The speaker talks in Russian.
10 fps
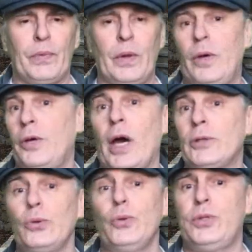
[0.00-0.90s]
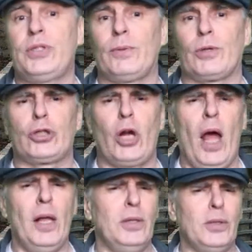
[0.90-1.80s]
И я тут
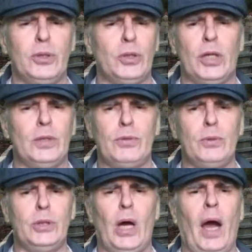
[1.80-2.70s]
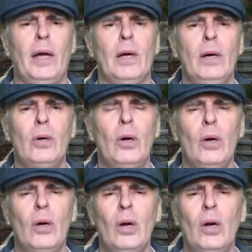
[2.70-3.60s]
совершенно, совершенно случайно.
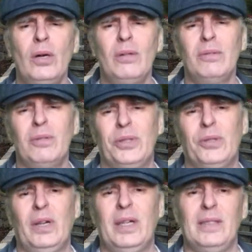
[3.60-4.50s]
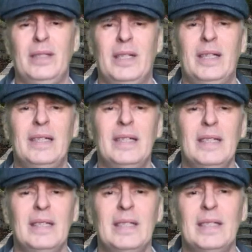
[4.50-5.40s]
Вот только
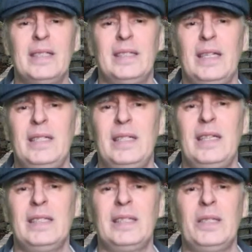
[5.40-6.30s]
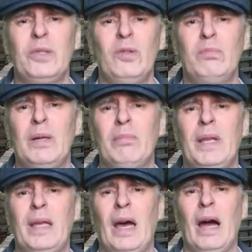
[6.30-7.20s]
сосисочку бы
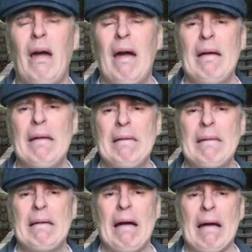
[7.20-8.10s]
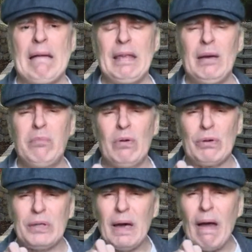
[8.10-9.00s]
мне
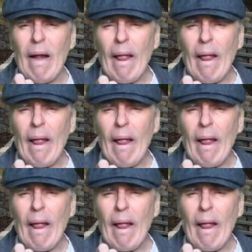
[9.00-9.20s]
как-нибудь.